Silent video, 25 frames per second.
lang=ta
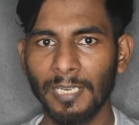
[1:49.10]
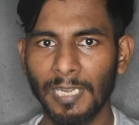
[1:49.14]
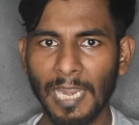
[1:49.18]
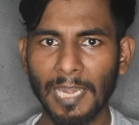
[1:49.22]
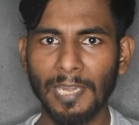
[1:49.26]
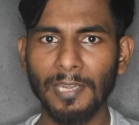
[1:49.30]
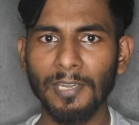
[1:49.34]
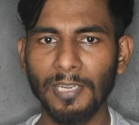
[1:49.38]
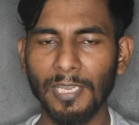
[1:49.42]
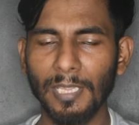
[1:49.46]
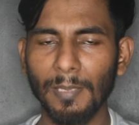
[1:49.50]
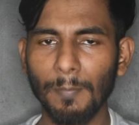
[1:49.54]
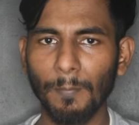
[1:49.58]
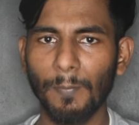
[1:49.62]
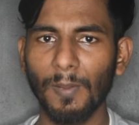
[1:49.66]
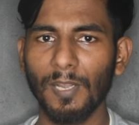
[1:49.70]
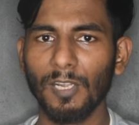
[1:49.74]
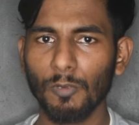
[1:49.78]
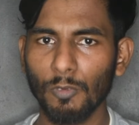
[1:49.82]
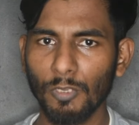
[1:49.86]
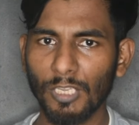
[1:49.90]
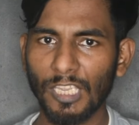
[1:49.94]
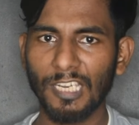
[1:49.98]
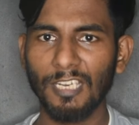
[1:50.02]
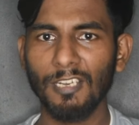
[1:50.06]
டென் டீம்
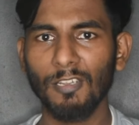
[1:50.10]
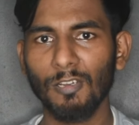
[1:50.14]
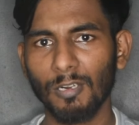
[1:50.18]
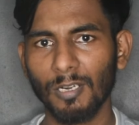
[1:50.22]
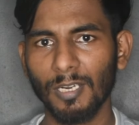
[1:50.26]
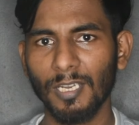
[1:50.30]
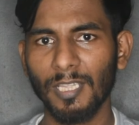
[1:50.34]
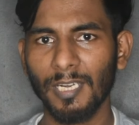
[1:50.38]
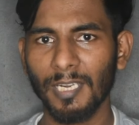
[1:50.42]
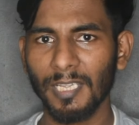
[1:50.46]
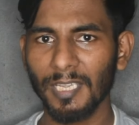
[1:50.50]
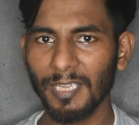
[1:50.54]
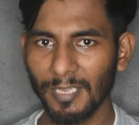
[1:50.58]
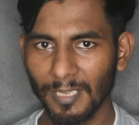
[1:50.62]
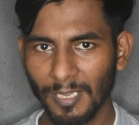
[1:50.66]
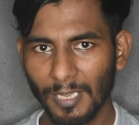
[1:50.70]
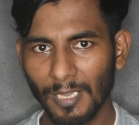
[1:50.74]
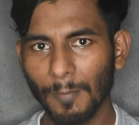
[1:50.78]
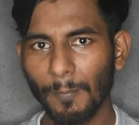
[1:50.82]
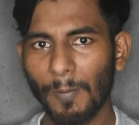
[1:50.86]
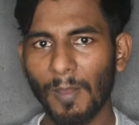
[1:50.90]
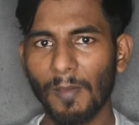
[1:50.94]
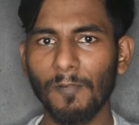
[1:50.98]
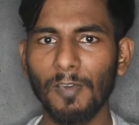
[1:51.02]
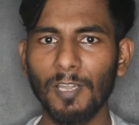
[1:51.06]
பக்கம் எல்லோ கலரு
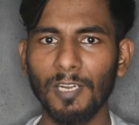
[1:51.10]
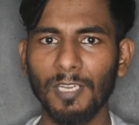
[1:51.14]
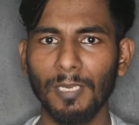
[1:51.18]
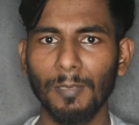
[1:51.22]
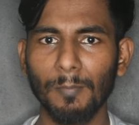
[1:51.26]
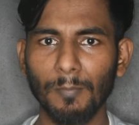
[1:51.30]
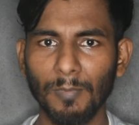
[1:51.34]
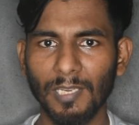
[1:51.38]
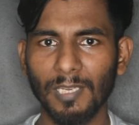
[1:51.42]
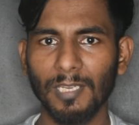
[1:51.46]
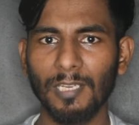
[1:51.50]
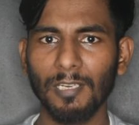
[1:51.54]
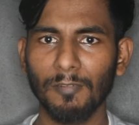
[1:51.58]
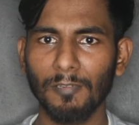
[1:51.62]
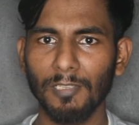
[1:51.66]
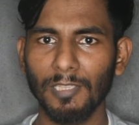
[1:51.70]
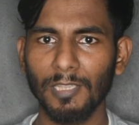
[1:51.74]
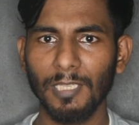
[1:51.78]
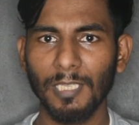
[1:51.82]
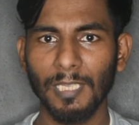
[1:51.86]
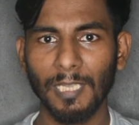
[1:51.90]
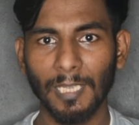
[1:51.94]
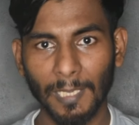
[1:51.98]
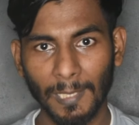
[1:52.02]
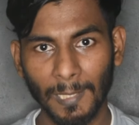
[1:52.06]
பவர் டீம் கிட்ட
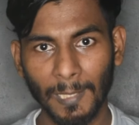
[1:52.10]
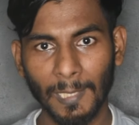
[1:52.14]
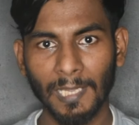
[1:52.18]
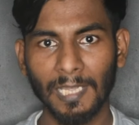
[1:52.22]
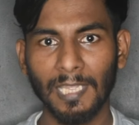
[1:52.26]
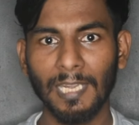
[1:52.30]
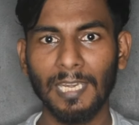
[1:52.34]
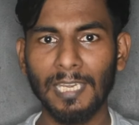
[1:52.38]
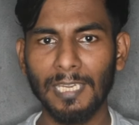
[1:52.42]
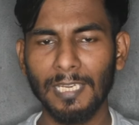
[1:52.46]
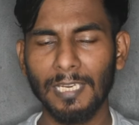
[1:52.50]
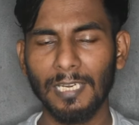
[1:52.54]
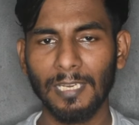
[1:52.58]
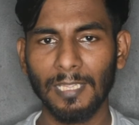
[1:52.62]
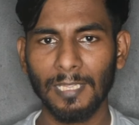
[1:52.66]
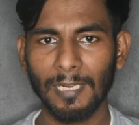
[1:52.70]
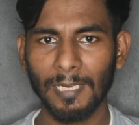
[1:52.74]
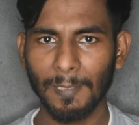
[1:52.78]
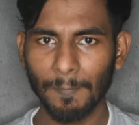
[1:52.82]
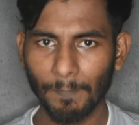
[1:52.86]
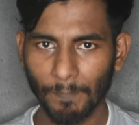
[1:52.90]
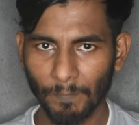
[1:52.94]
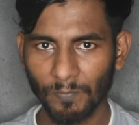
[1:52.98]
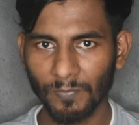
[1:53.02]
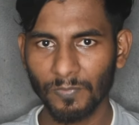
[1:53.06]
வந்து க்ரீன்
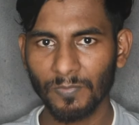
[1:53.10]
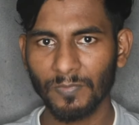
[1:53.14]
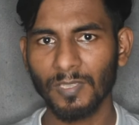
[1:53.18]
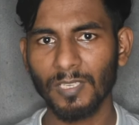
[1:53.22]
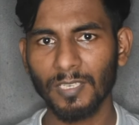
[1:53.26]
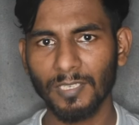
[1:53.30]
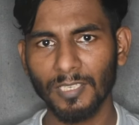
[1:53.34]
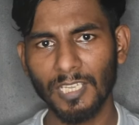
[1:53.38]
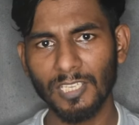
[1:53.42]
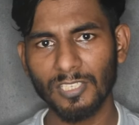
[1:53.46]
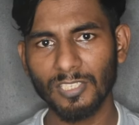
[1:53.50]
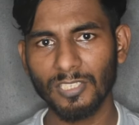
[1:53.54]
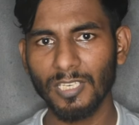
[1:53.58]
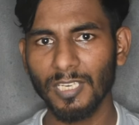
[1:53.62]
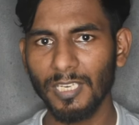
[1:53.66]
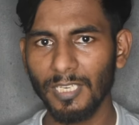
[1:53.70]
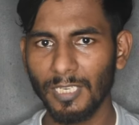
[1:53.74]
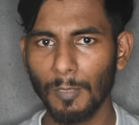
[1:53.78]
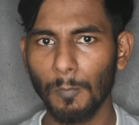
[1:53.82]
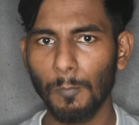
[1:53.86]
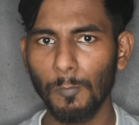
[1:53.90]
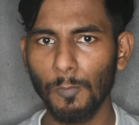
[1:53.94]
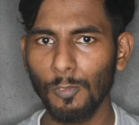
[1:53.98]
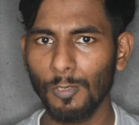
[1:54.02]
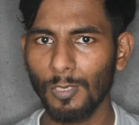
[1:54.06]
கலரு நெஸ்ட்டு
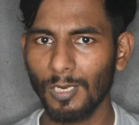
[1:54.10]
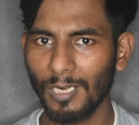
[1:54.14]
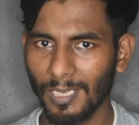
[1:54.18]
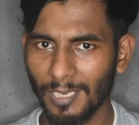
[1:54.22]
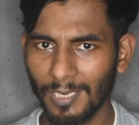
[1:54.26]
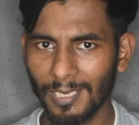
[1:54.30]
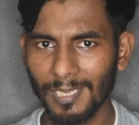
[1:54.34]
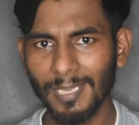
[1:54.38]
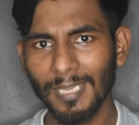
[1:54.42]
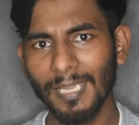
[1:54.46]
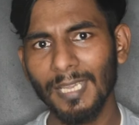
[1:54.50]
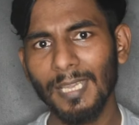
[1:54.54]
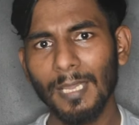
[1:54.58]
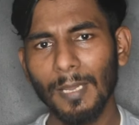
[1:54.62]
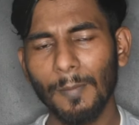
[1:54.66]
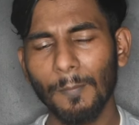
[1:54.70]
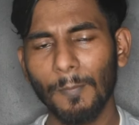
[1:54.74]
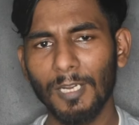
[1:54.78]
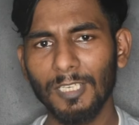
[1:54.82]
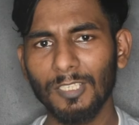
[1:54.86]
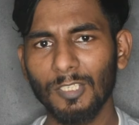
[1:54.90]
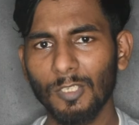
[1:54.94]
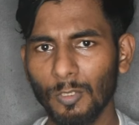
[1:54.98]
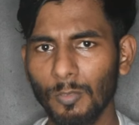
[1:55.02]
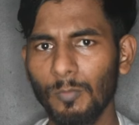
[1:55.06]
கிட்ட ப்ளூ கலரு
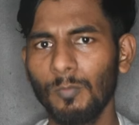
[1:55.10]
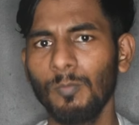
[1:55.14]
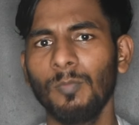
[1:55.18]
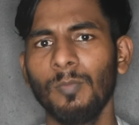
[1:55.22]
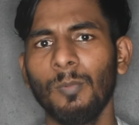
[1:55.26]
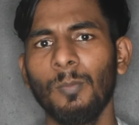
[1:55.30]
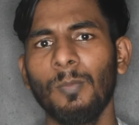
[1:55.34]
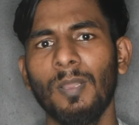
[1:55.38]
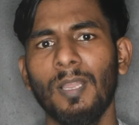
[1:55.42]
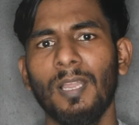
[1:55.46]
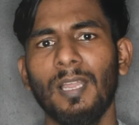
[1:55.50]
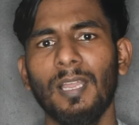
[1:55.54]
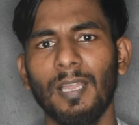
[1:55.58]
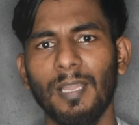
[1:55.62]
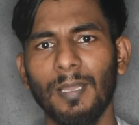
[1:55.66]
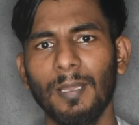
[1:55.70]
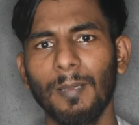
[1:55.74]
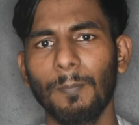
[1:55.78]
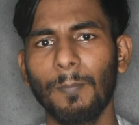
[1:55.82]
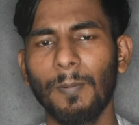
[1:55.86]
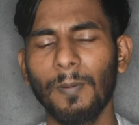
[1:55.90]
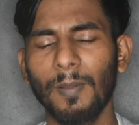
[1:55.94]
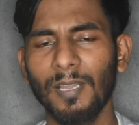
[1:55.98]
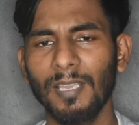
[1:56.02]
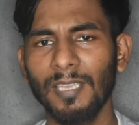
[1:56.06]
மற்றும்
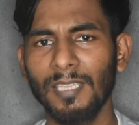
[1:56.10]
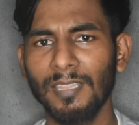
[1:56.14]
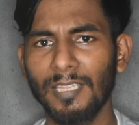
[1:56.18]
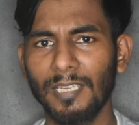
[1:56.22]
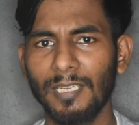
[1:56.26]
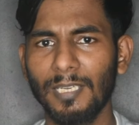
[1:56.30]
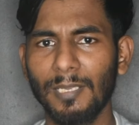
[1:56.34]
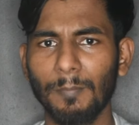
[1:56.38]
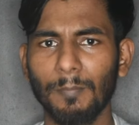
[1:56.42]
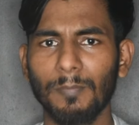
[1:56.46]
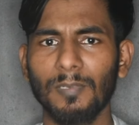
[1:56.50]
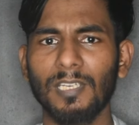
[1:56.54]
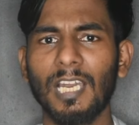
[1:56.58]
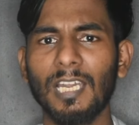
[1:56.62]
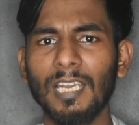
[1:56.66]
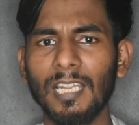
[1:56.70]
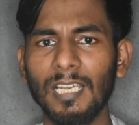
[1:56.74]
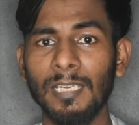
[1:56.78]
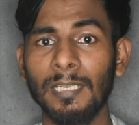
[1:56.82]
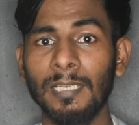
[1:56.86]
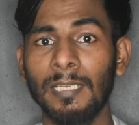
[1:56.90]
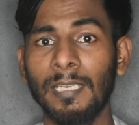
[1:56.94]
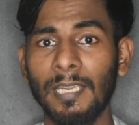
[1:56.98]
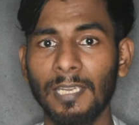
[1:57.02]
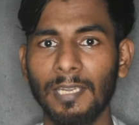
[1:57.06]
இப்போ இந்த டீம்
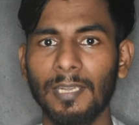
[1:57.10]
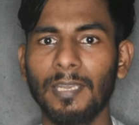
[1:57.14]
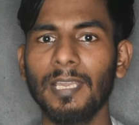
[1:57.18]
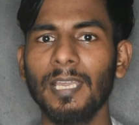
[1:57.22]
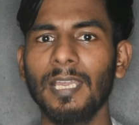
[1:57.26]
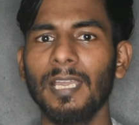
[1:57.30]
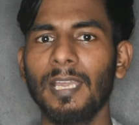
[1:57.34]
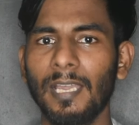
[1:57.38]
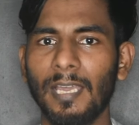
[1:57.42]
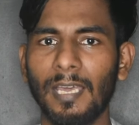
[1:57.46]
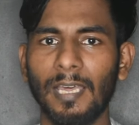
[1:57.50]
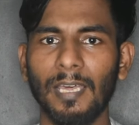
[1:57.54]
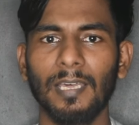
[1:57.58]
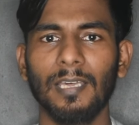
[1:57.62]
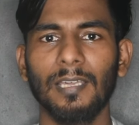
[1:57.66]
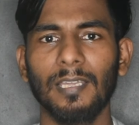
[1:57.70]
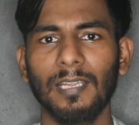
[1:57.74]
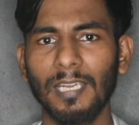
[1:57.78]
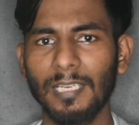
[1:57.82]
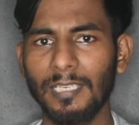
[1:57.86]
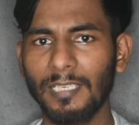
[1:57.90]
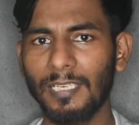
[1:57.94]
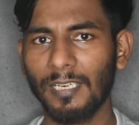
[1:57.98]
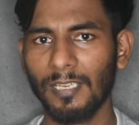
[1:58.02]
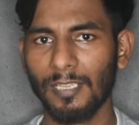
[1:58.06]
டனல் கிட்ட
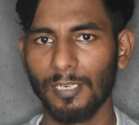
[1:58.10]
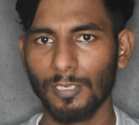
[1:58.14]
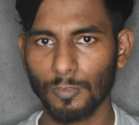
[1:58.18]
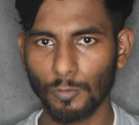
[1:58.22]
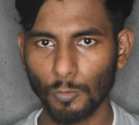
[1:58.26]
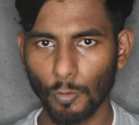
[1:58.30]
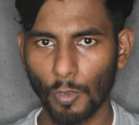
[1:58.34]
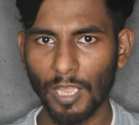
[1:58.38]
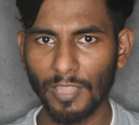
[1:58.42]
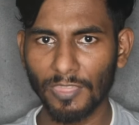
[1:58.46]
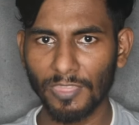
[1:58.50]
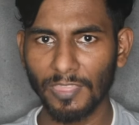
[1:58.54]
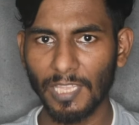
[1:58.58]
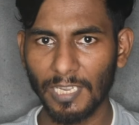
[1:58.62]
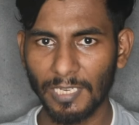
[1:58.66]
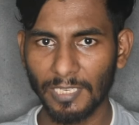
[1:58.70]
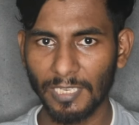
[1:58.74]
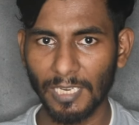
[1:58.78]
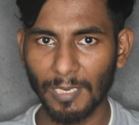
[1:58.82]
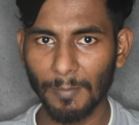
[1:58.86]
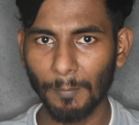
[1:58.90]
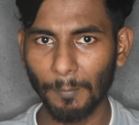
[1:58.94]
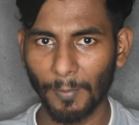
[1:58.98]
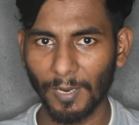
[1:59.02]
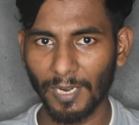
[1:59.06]
ரெட் கலர் ஸோ அந்த
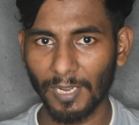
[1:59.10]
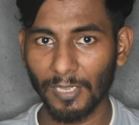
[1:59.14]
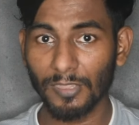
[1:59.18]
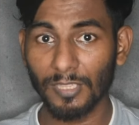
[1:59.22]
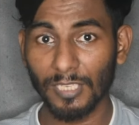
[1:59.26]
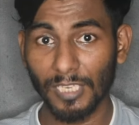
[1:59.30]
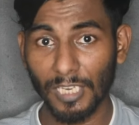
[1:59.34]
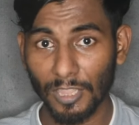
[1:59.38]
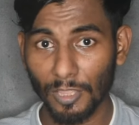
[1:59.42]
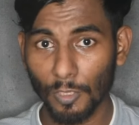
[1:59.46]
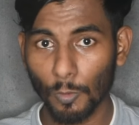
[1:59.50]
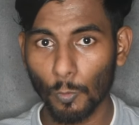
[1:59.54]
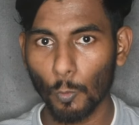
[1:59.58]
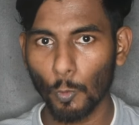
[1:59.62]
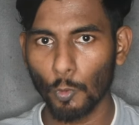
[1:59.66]
டீம் பக்கத்துலேயே அந்த